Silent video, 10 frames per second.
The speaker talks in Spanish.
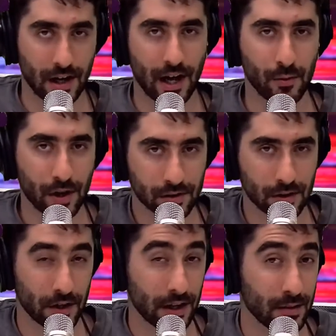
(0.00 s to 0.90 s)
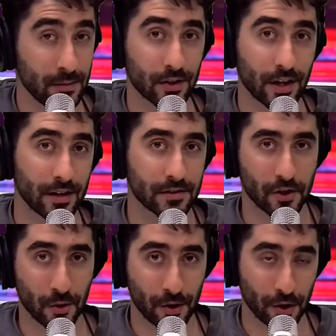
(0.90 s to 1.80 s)
algunas cosas por ahí quedan medio raras
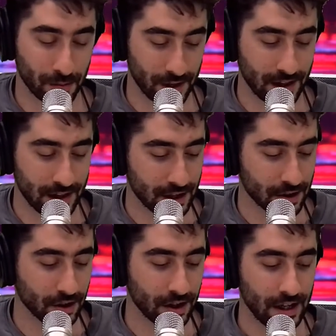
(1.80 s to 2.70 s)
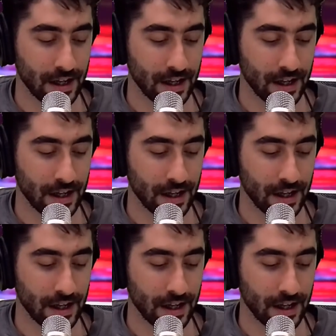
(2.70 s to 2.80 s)
como el nombre del disco.